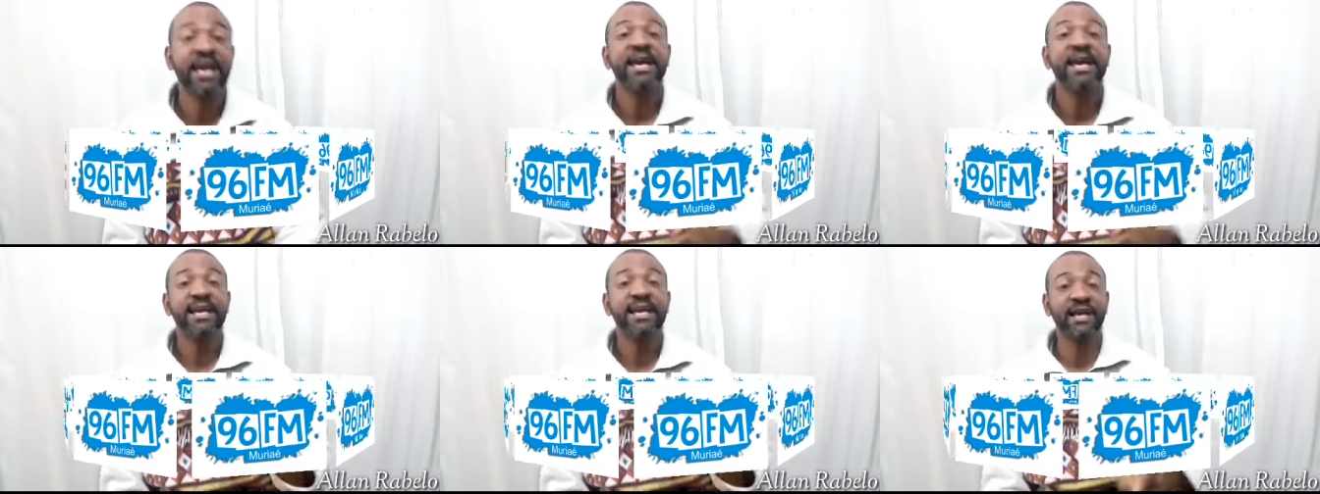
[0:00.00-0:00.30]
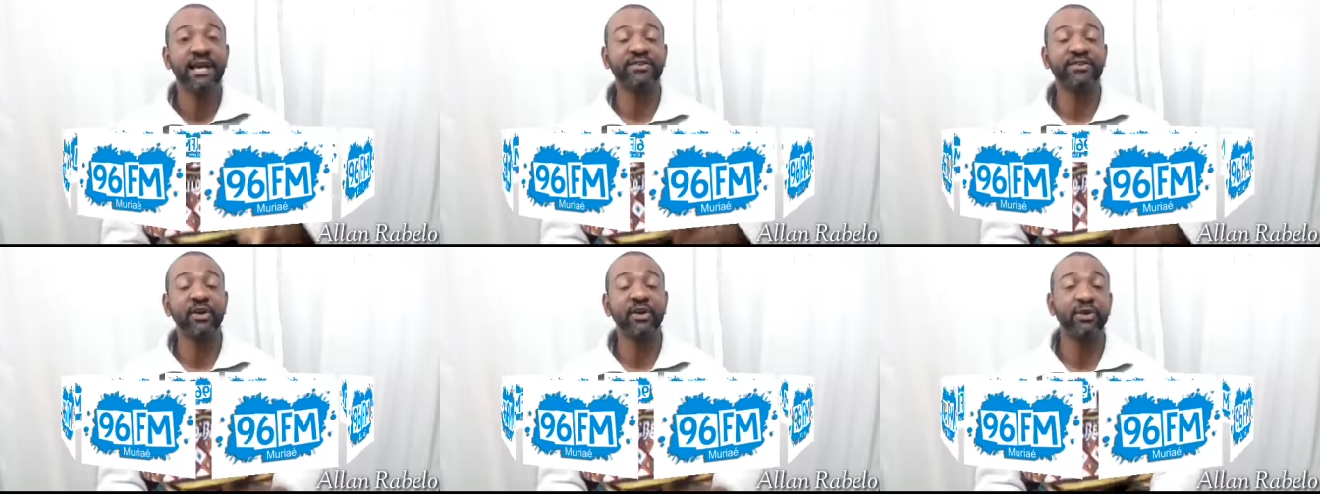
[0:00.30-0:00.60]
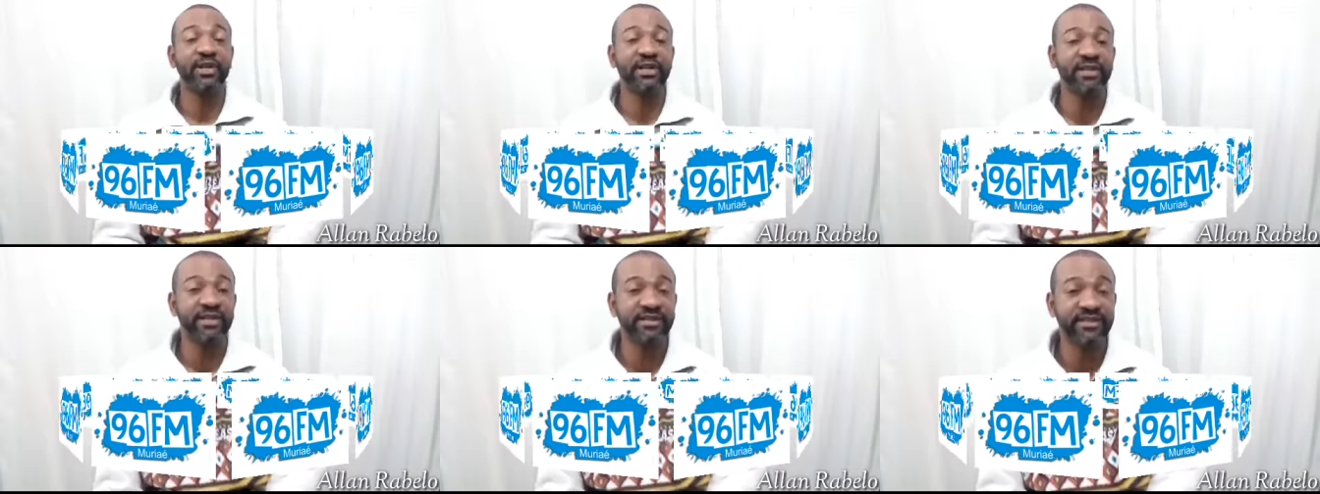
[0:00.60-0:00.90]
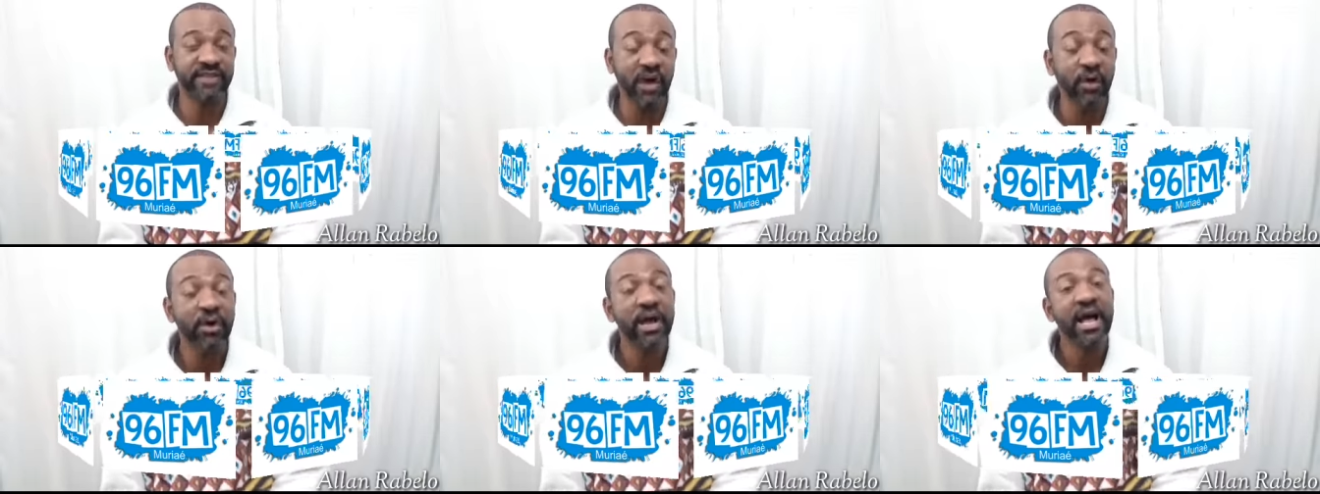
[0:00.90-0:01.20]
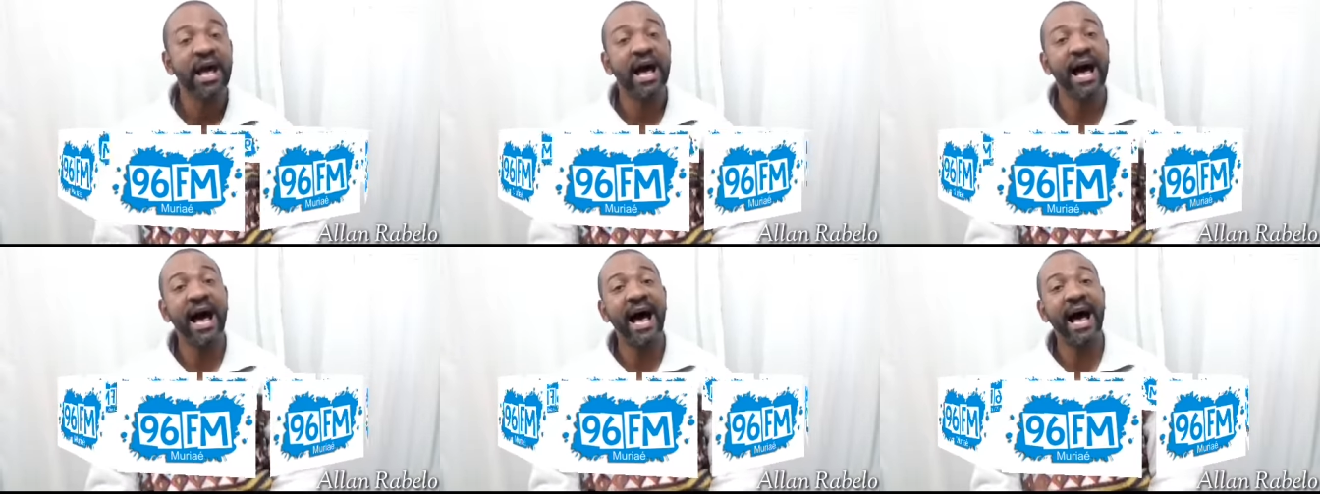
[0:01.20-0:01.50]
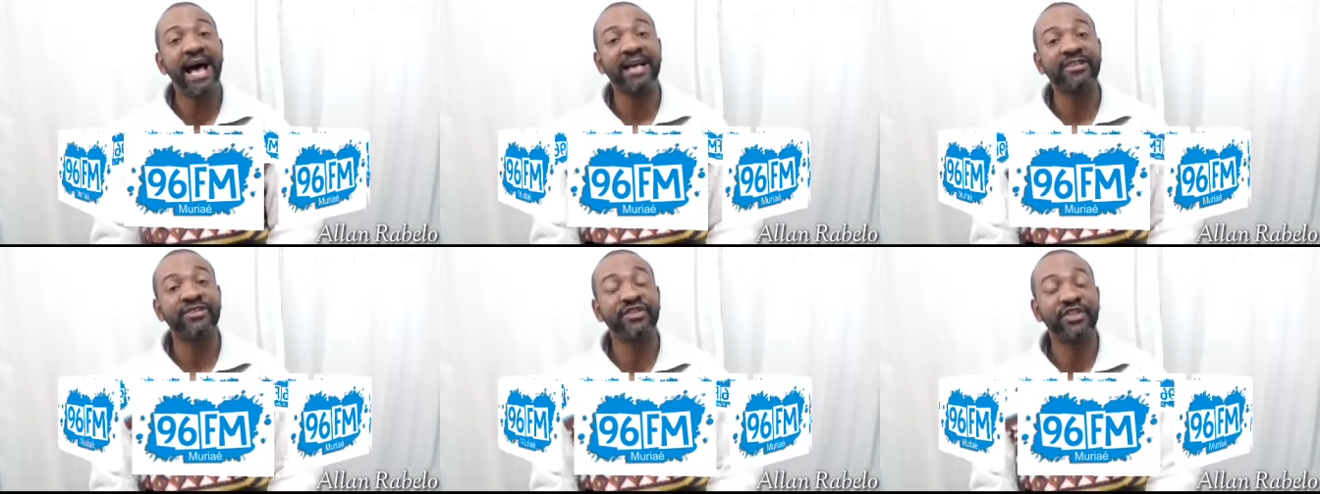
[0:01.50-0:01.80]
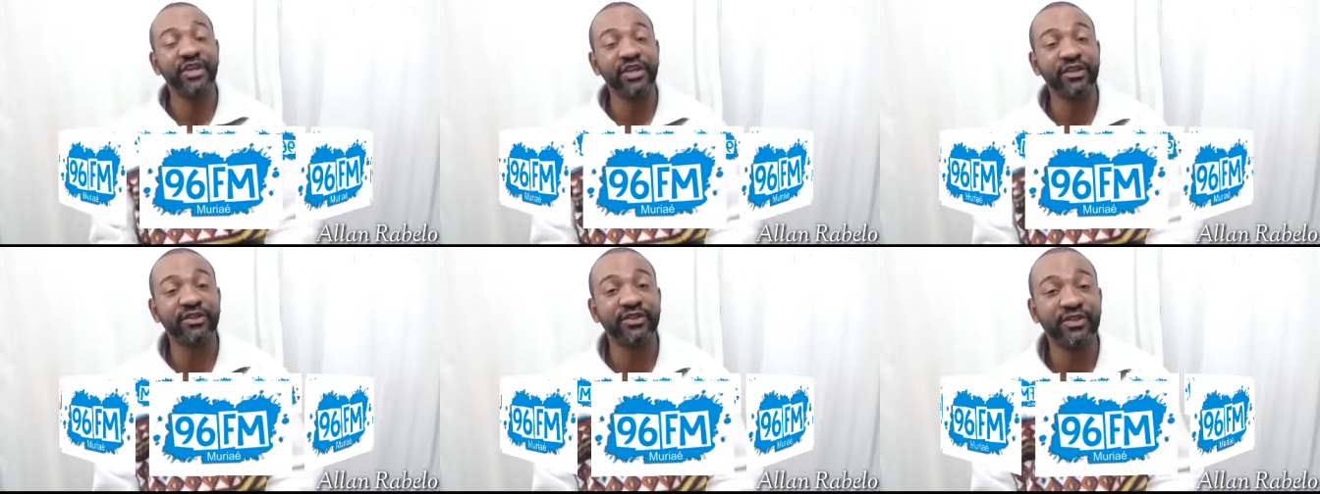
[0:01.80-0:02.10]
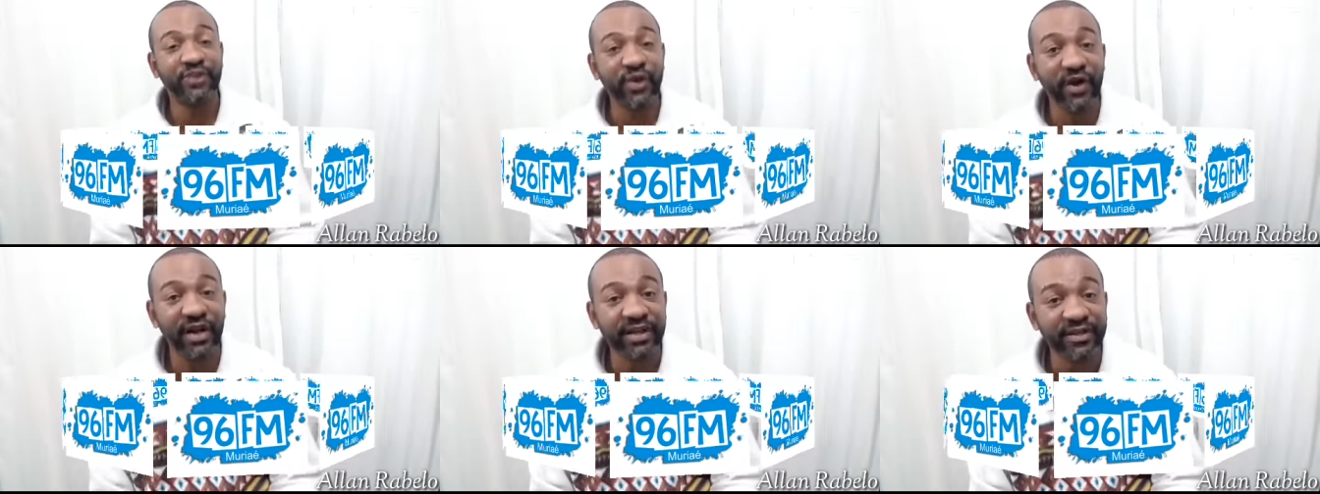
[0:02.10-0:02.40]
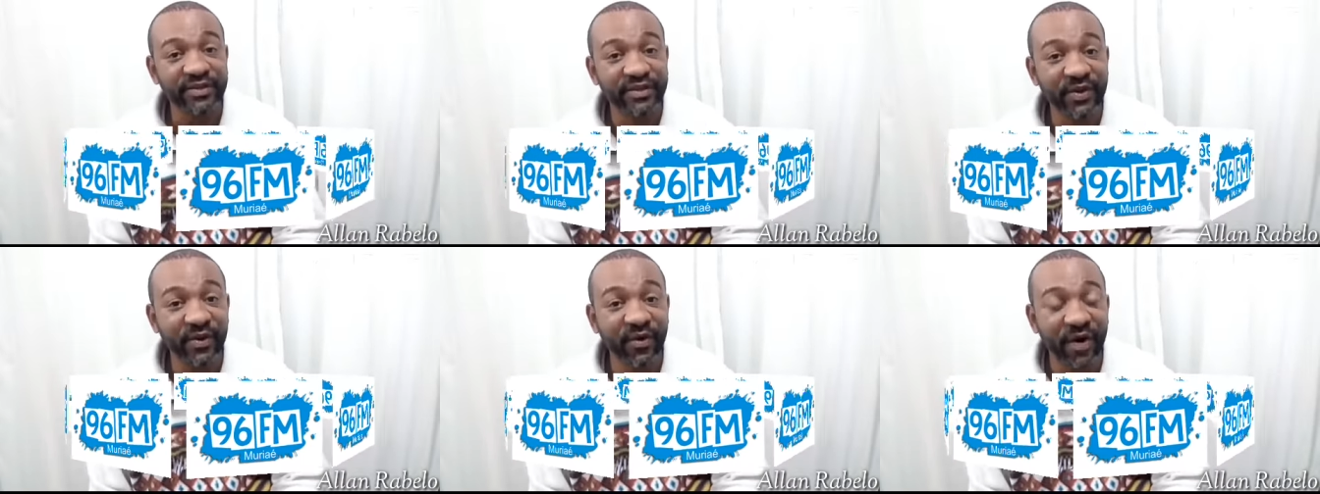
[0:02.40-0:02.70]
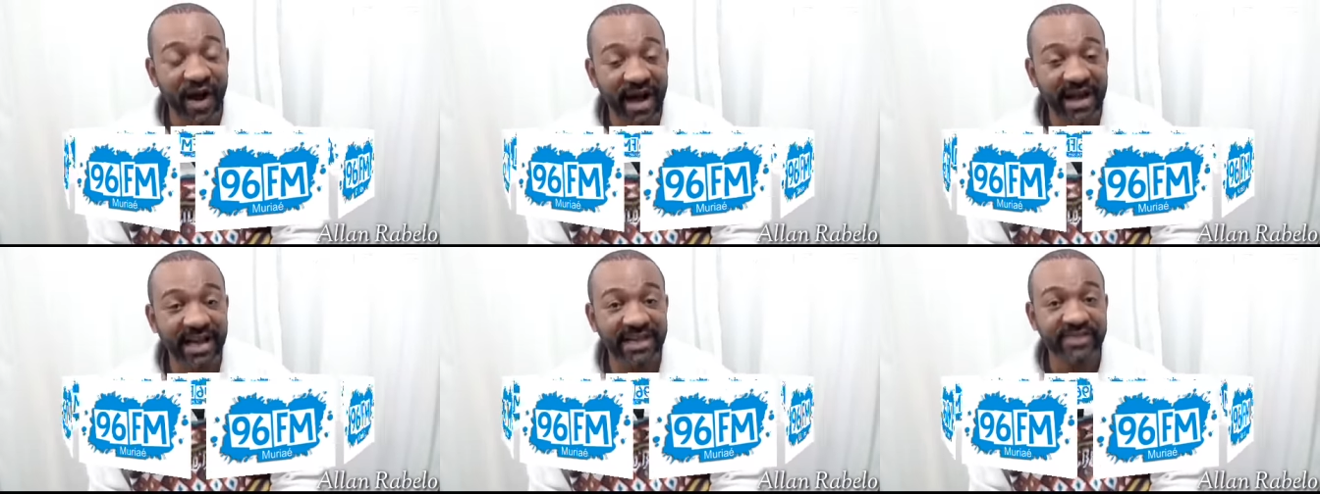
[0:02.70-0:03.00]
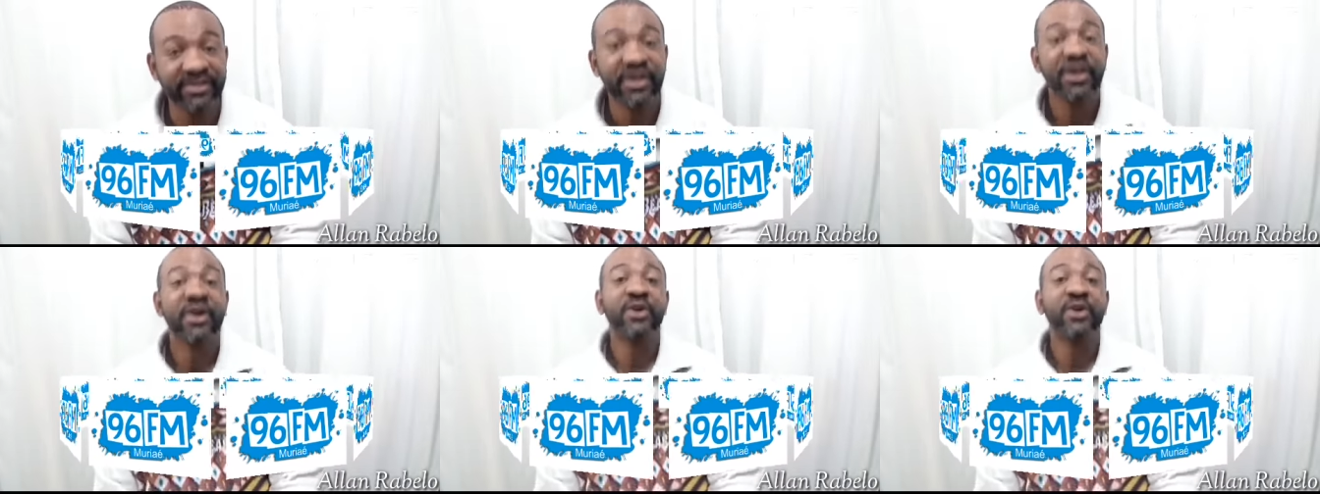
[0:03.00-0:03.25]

e a segunda edição às 18 horas